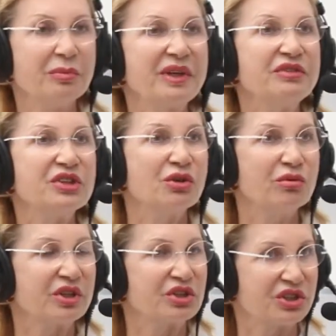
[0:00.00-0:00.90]
неподвижный
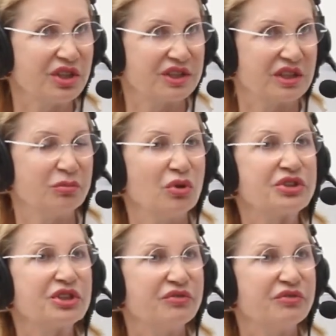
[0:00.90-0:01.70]
образ жизни, больше mm-hmm.